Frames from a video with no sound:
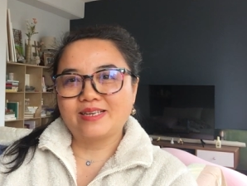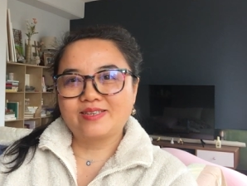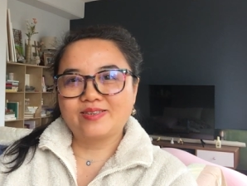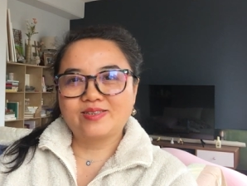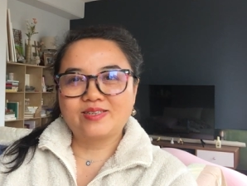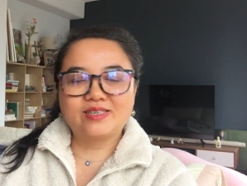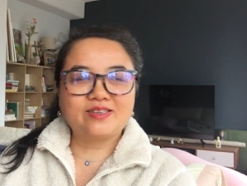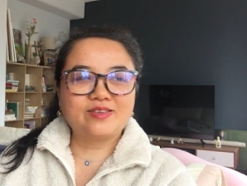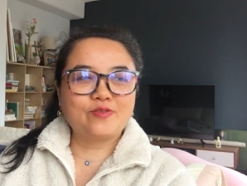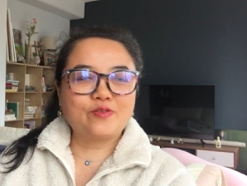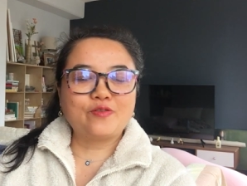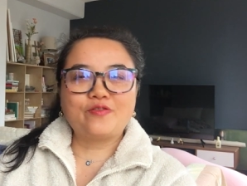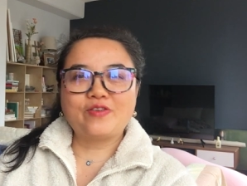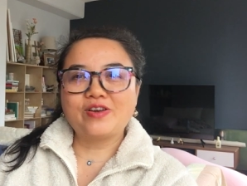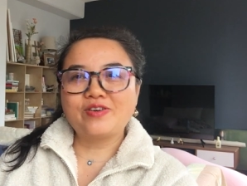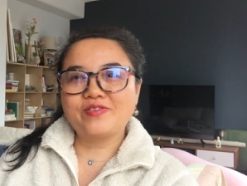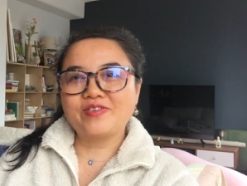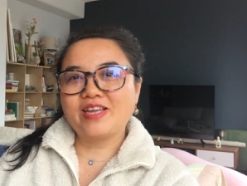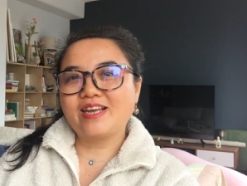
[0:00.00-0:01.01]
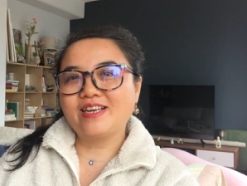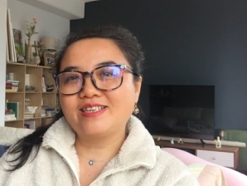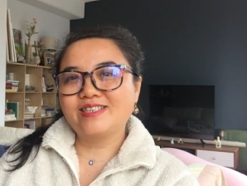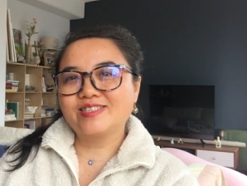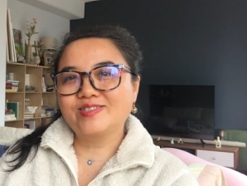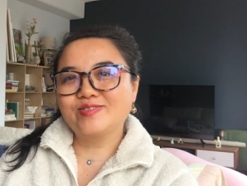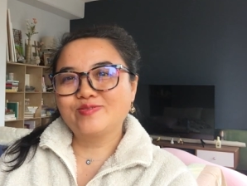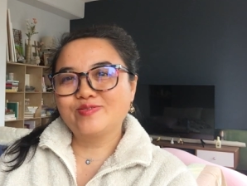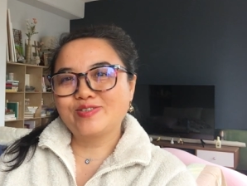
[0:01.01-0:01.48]
就是因为范仲淹是
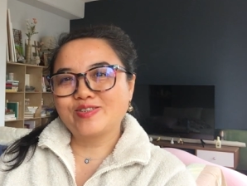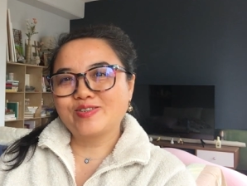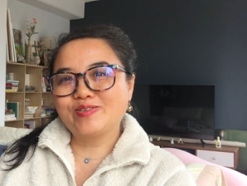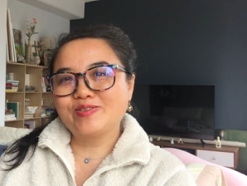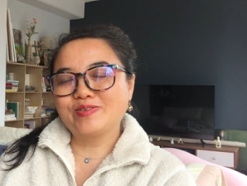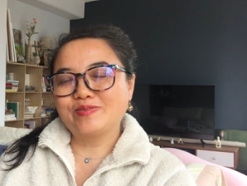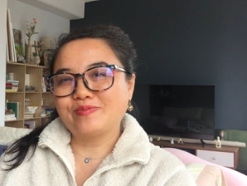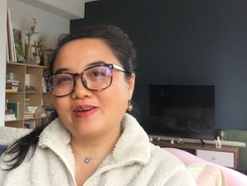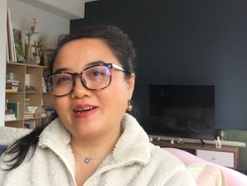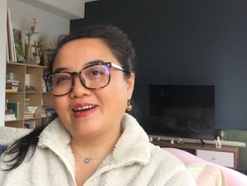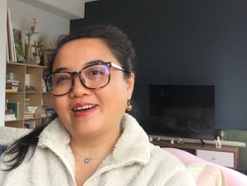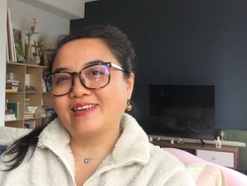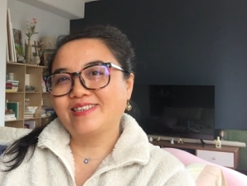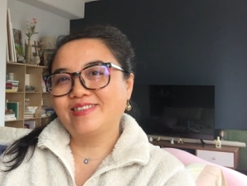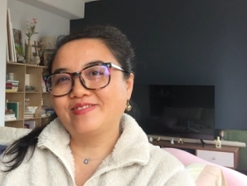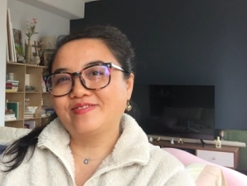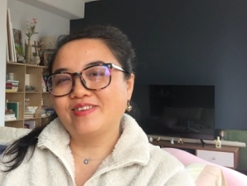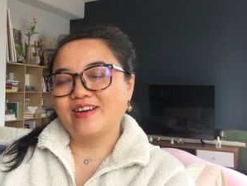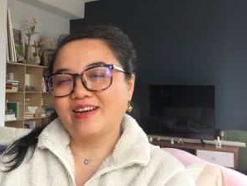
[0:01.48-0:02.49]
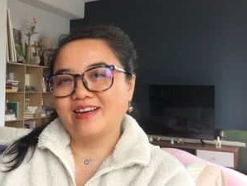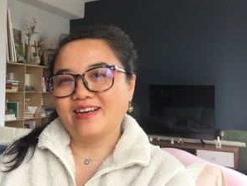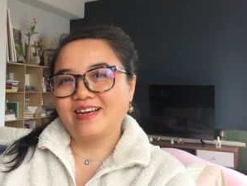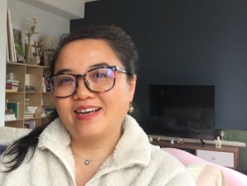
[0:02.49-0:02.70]
苏州的嘛，是吧？